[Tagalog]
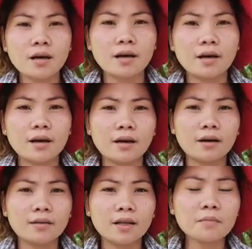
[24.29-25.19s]

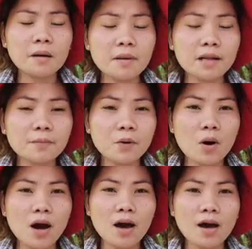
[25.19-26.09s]
Uh, nagbabalik po
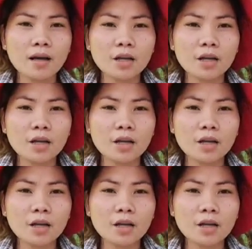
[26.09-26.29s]
ang,